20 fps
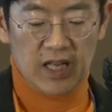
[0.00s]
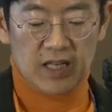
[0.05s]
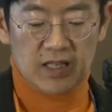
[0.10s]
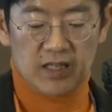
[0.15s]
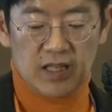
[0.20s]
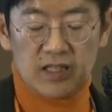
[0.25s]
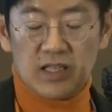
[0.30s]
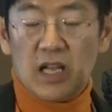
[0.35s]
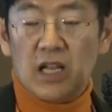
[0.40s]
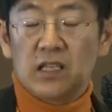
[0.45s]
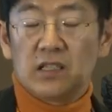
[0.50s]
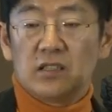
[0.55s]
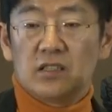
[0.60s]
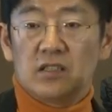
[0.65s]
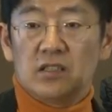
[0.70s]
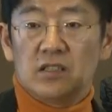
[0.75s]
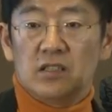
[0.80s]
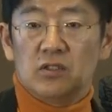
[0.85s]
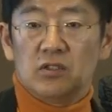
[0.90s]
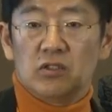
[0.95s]

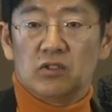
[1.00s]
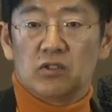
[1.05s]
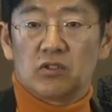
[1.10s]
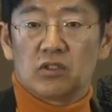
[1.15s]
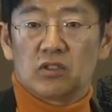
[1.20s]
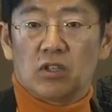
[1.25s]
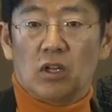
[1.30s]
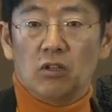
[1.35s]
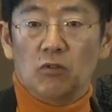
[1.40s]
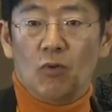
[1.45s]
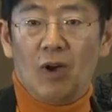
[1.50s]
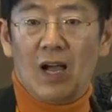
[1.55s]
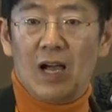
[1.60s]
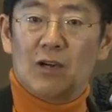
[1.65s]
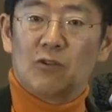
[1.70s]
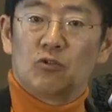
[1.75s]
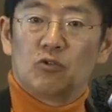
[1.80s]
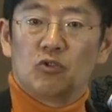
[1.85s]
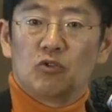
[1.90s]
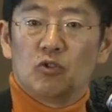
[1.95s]
세상을 선과
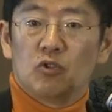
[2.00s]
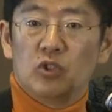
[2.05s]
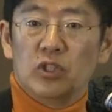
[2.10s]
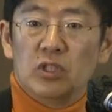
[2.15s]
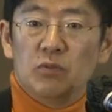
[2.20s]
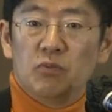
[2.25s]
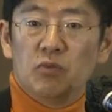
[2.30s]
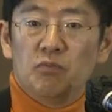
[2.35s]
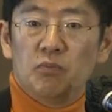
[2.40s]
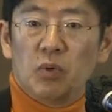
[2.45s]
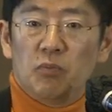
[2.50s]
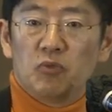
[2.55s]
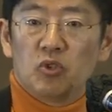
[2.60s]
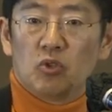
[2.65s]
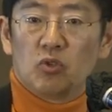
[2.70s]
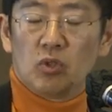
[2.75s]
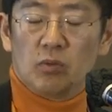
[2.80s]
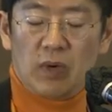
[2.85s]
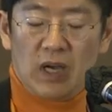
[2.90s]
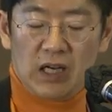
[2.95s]
악으로
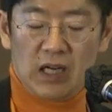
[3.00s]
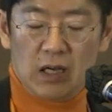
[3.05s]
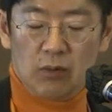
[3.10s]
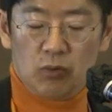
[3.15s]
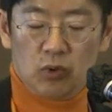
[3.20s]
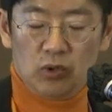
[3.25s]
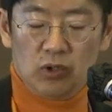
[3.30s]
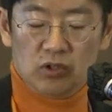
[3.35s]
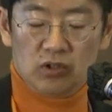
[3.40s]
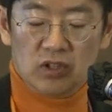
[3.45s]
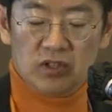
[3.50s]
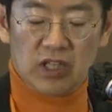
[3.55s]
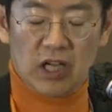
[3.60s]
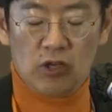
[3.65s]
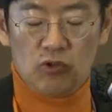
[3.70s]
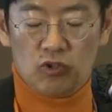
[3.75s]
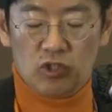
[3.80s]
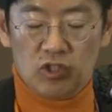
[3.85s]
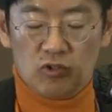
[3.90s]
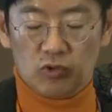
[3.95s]
이분법적으로 바라보는 어떤
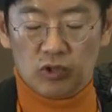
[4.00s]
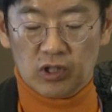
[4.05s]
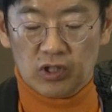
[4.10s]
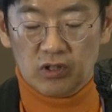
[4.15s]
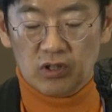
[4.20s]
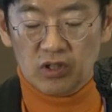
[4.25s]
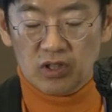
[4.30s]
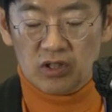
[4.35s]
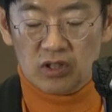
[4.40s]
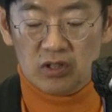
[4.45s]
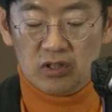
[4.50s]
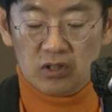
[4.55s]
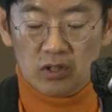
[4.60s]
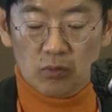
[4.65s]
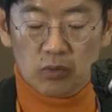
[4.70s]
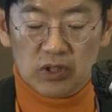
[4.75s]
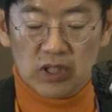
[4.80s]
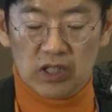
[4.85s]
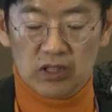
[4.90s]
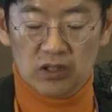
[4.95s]
자유주의 국제 정치
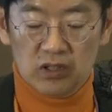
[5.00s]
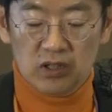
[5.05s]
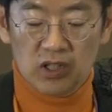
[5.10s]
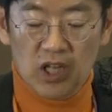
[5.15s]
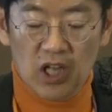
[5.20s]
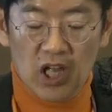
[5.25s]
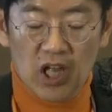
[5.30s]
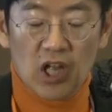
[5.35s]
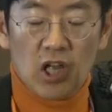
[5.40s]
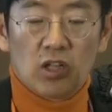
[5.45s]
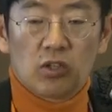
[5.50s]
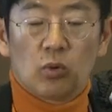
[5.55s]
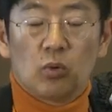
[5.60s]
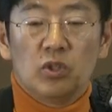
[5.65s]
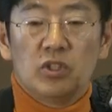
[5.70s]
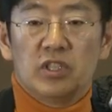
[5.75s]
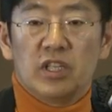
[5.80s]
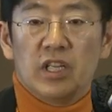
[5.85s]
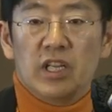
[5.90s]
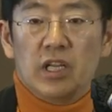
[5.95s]
질서보다는
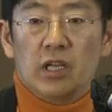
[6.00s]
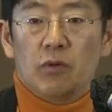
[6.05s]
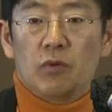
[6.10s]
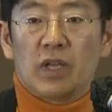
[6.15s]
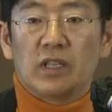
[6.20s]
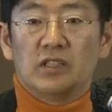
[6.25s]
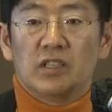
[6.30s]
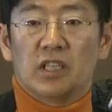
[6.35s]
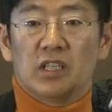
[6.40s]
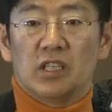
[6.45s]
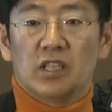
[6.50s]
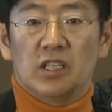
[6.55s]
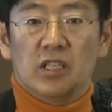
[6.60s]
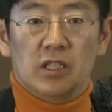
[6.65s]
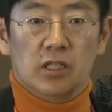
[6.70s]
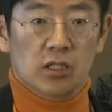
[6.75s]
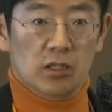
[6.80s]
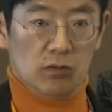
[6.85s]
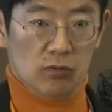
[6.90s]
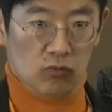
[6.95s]
동시에
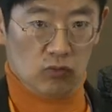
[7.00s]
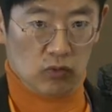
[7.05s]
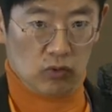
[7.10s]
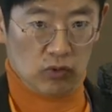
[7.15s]
굉장히